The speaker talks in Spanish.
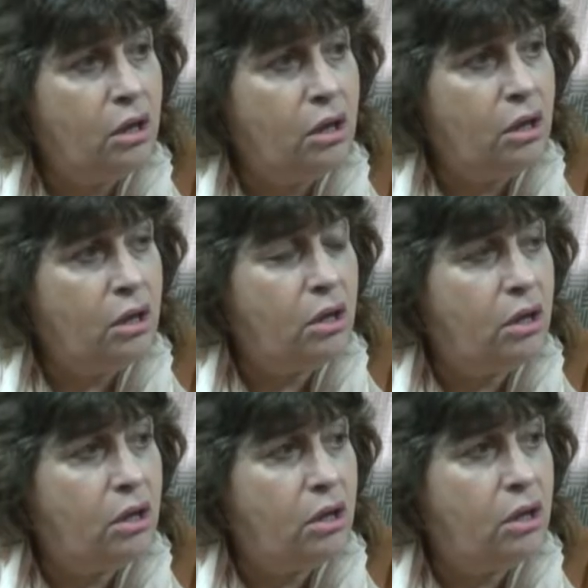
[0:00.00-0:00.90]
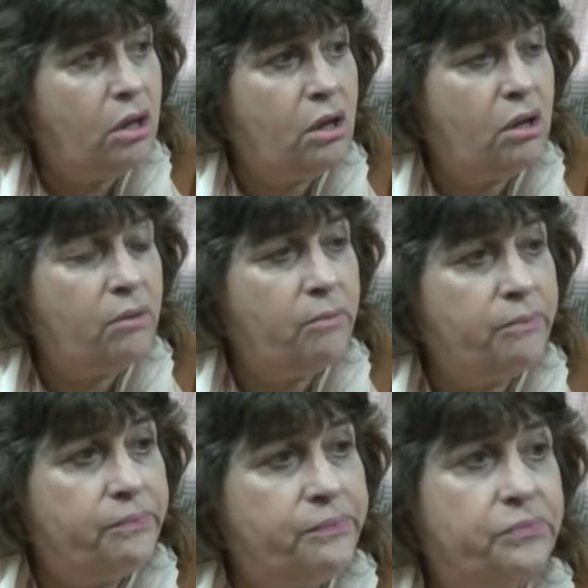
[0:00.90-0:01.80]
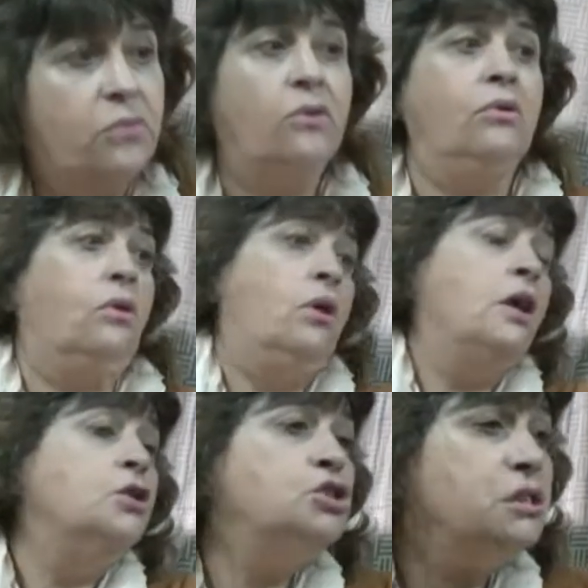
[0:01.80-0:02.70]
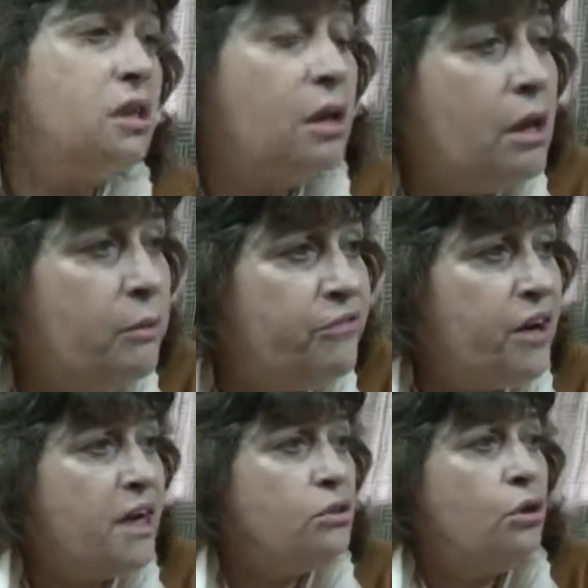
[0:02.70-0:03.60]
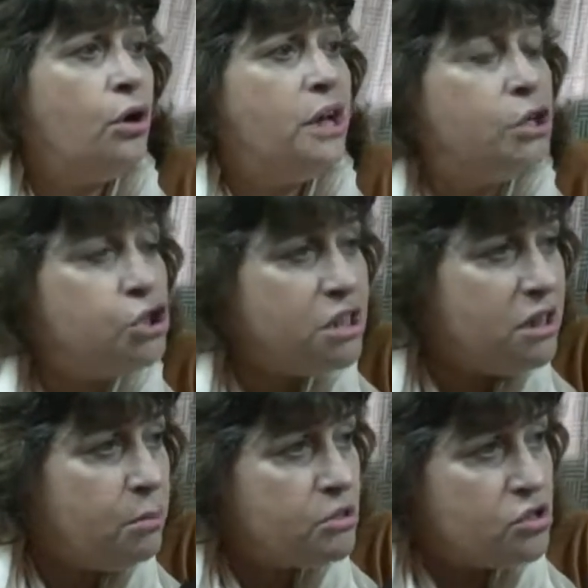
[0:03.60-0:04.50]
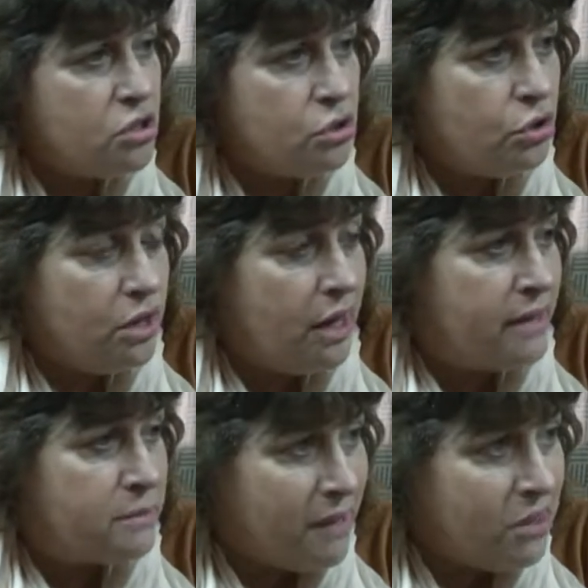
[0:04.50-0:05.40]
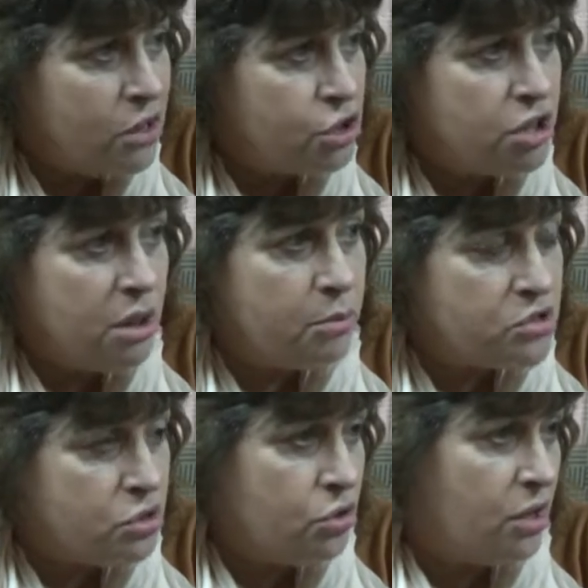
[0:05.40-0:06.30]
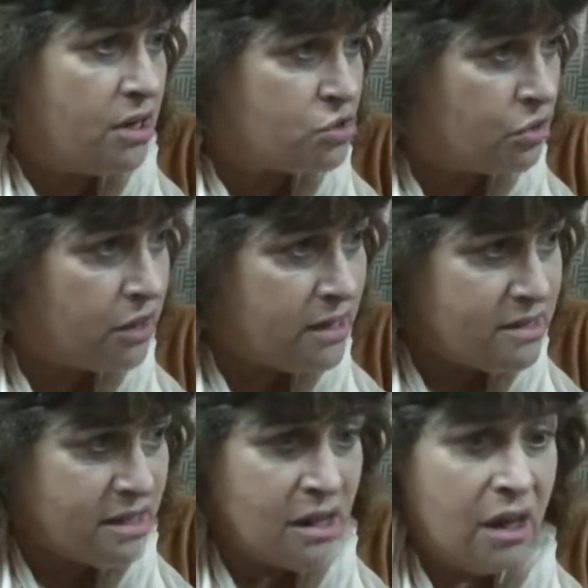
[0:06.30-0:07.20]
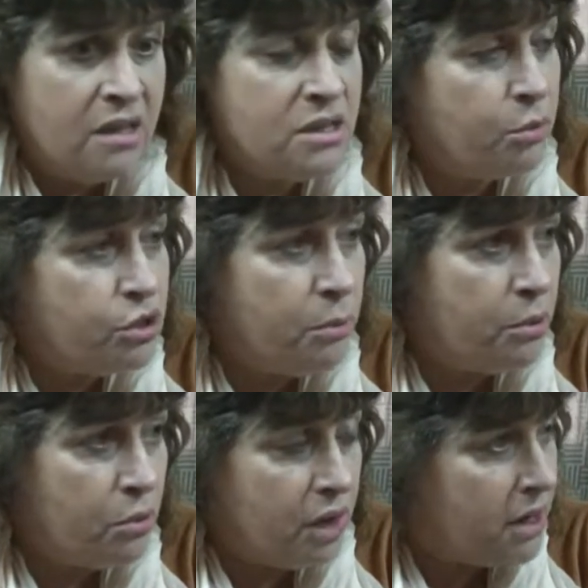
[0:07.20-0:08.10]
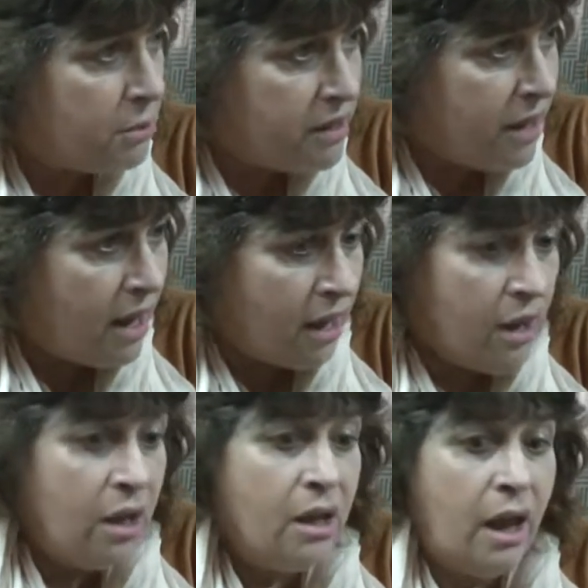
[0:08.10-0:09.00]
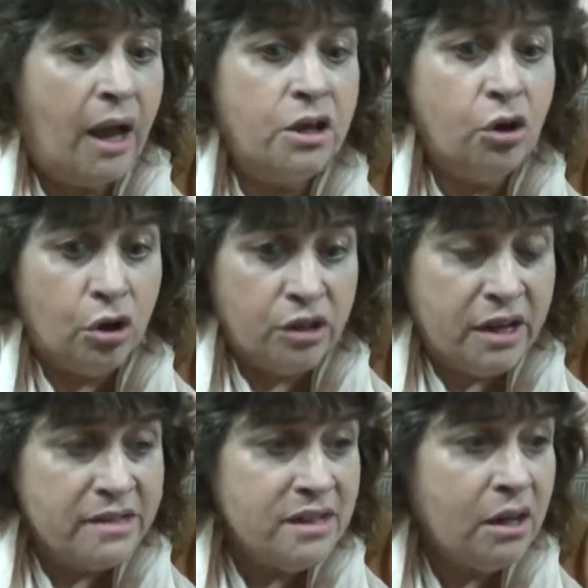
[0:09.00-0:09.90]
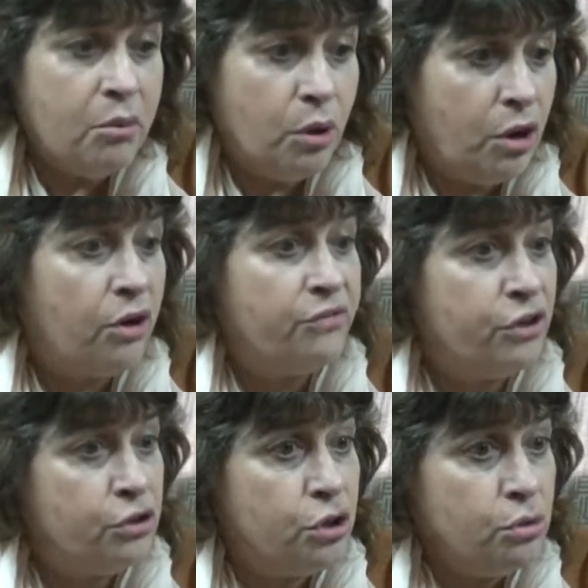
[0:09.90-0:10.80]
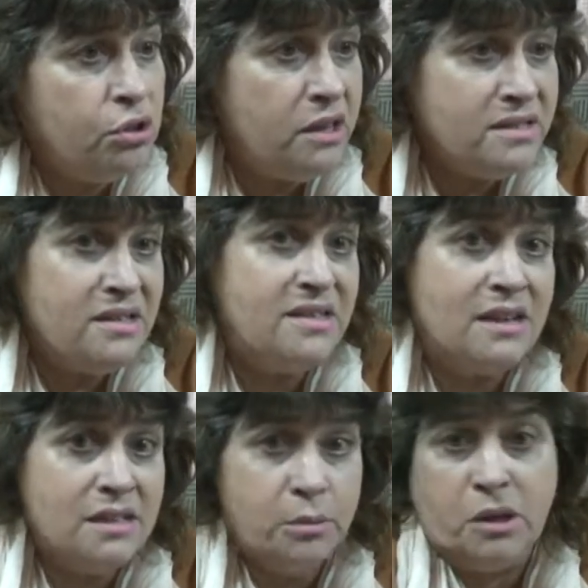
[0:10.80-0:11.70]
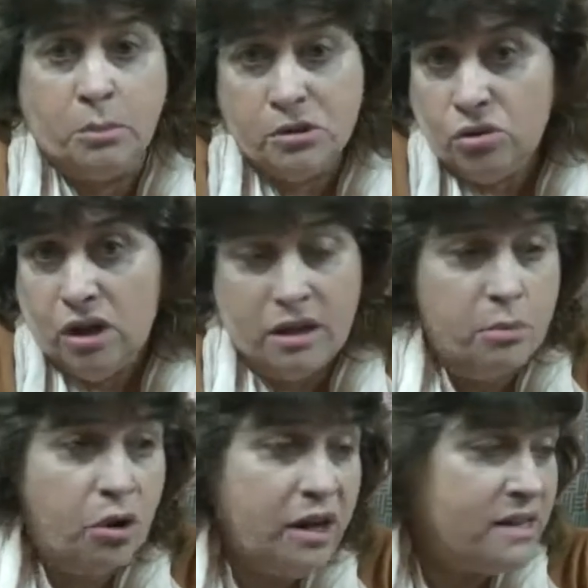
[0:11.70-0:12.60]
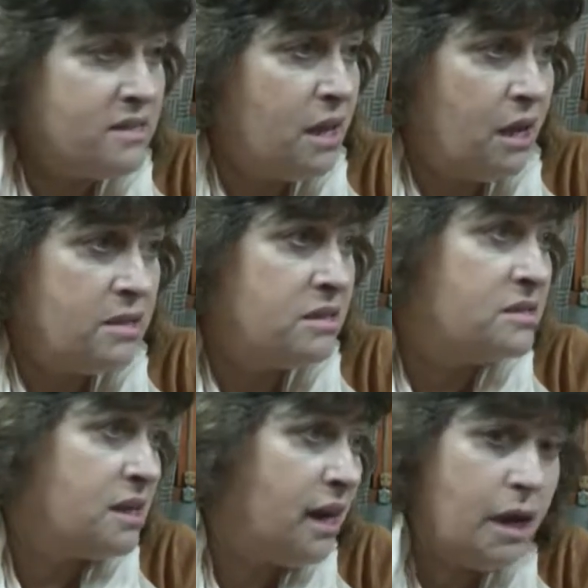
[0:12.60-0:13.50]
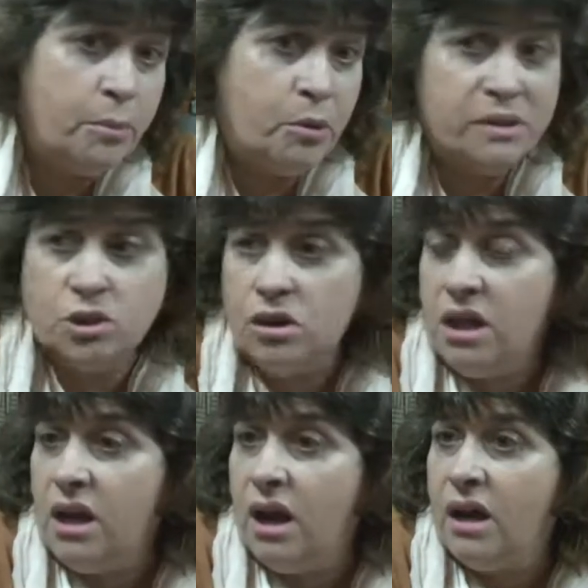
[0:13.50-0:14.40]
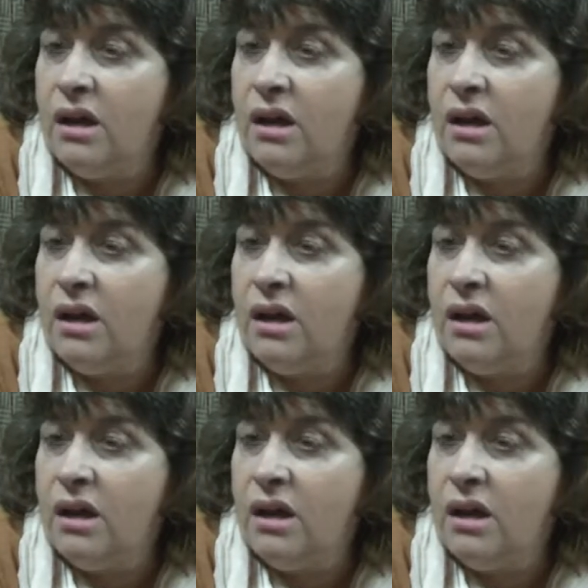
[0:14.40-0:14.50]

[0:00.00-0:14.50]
a negar que las votaciones el 80, eh, Fernando, el 80% de las, más del 80% de las ordenanzas se votan por unanimidad. Hay ordenanzas que, bueno, que fueron discutidas y se acepta, pero esto es la democracia, es decir, se pero gana el 80% por son